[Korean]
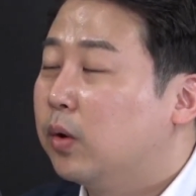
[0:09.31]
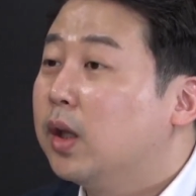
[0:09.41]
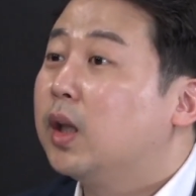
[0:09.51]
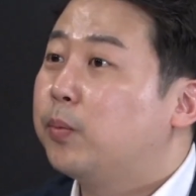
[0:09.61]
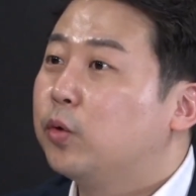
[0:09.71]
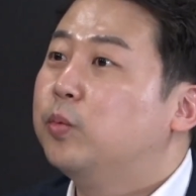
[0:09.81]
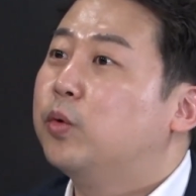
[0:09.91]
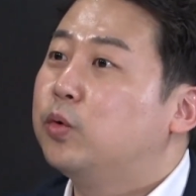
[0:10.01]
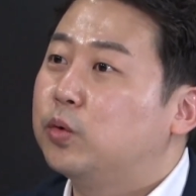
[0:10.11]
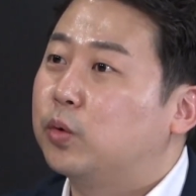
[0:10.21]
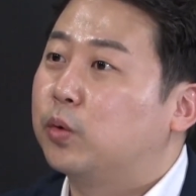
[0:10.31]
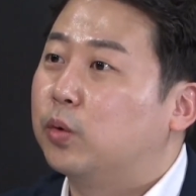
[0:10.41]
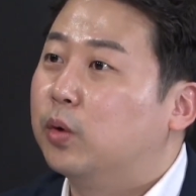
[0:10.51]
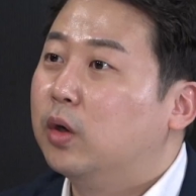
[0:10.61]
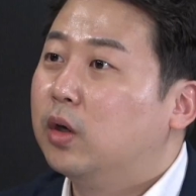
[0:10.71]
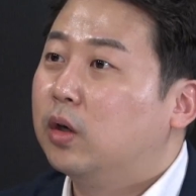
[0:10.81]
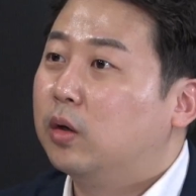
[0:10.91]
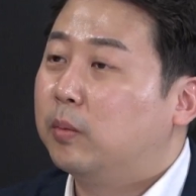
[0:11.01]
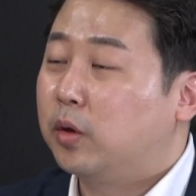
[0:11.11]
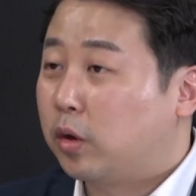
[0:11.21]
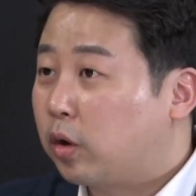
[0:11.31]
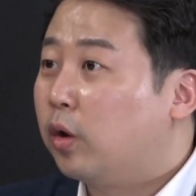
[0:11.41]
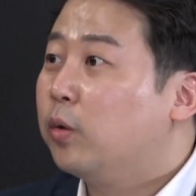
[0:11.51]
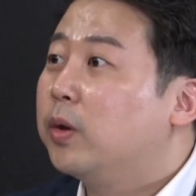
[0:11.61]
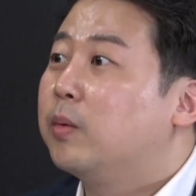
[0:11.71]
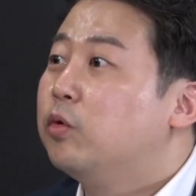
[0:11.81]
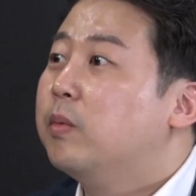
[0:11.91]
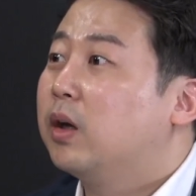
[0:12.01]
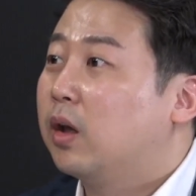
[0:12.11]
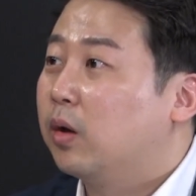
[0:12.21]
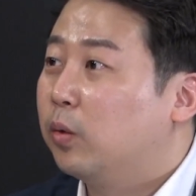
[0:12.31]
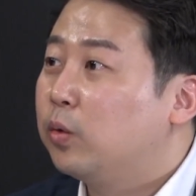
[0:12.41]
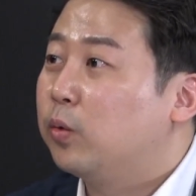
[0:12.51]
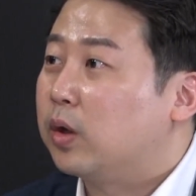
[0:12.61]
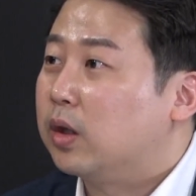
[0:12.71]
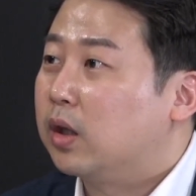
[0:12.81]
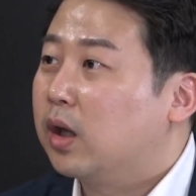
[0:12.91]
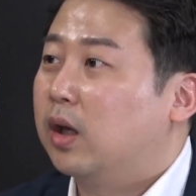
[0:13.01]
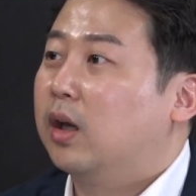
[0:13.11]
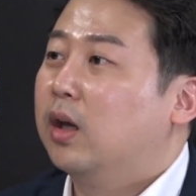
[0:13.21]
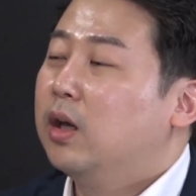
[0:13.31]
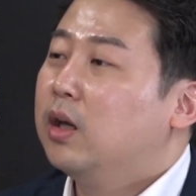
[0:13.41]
원내대표 후보군으로도 뭐 여러 언론의 물망에 오르고 있는데